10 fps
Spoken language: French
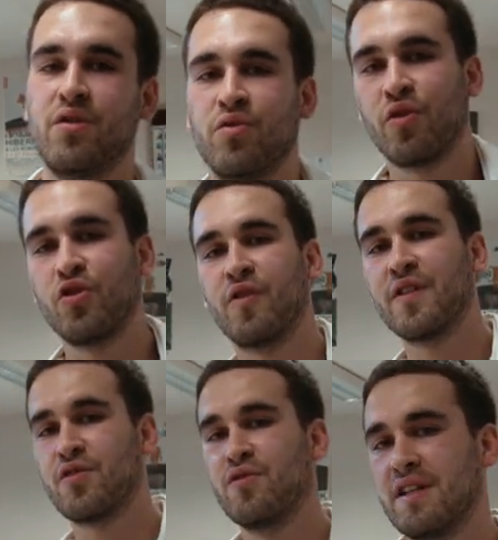et nous nous retrouvons
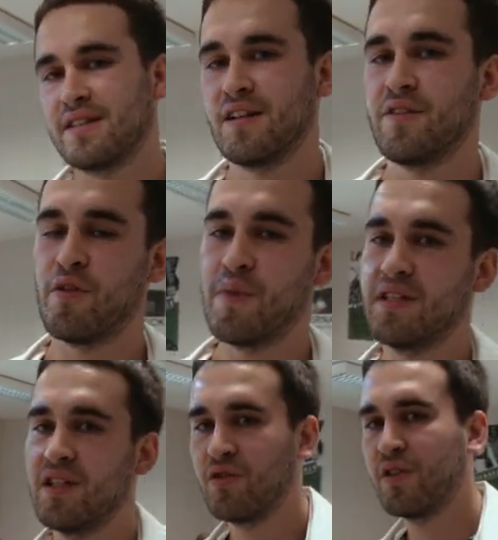dans une des salles
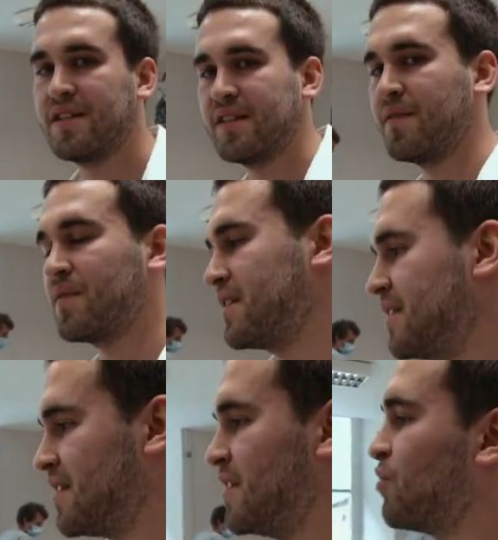informatiques du lycée.
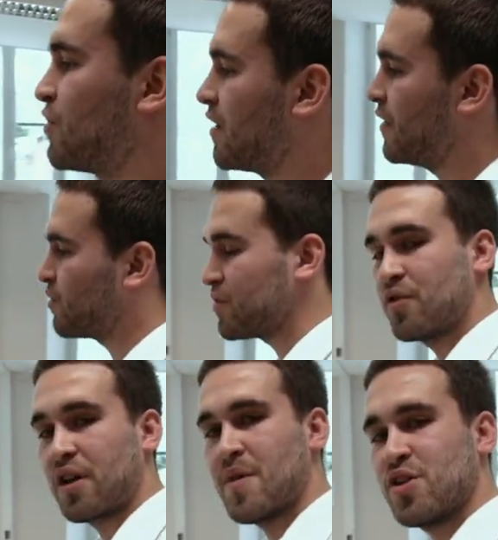C'est ici que nous travaillons
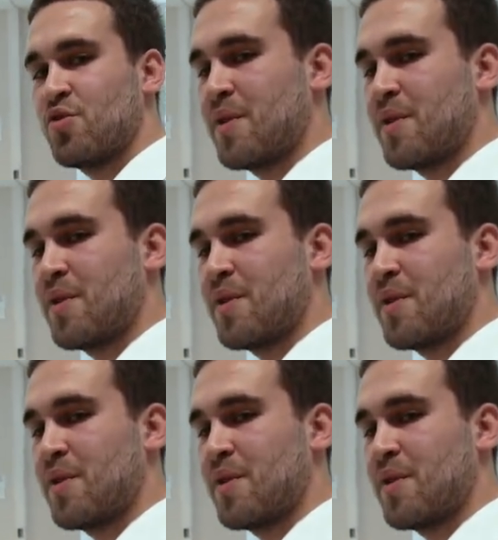sur images